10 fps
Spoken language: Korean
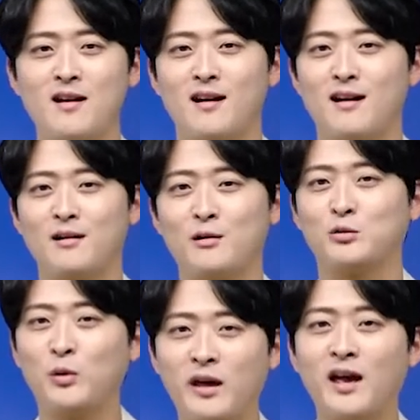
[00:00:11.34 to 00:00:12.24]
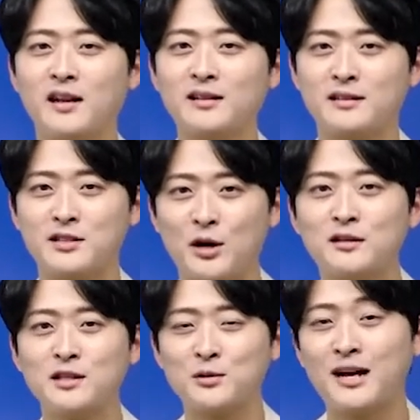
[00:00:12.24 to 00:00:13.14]
어, 결국 독해에는
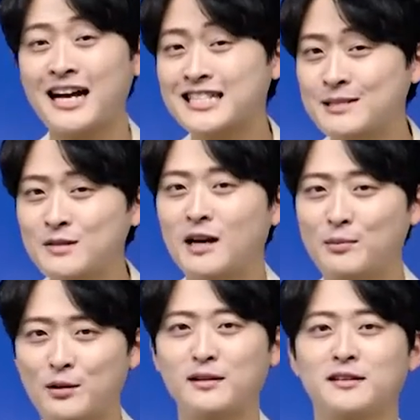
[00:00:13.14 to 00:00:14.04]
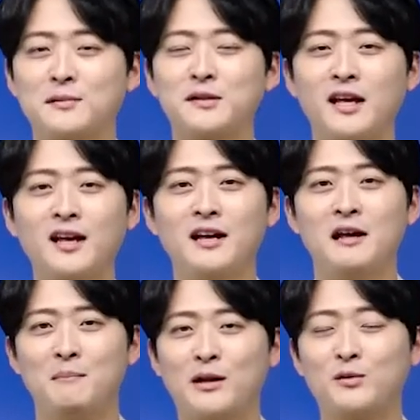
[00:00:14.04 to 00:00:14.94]
절대적으로 학습량이 필요하기 때문에
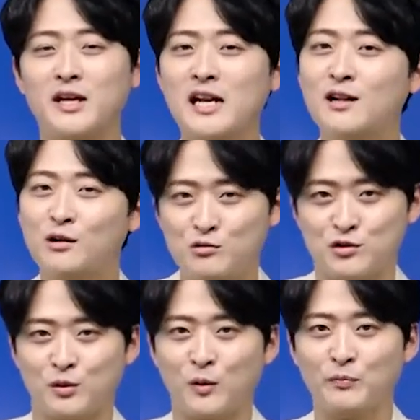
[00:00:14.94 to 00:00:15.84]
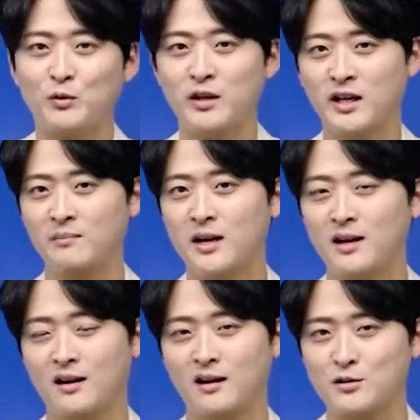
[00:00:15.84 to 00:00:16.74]
많이 꼭 읽어주시고 또 우리
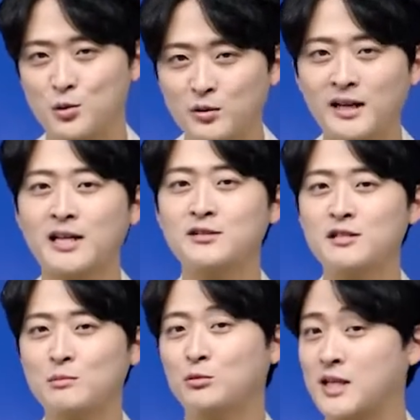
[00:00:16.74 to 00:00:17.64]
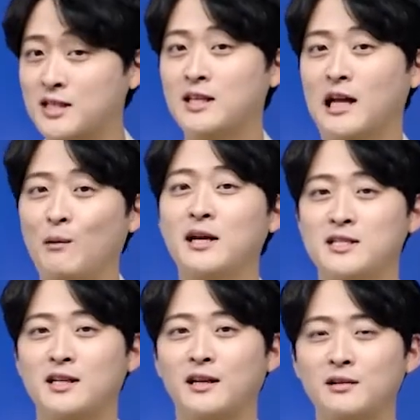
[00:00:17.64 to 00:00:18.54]
어, 좋은 해설집이 또 자세히 나와 있잖아요.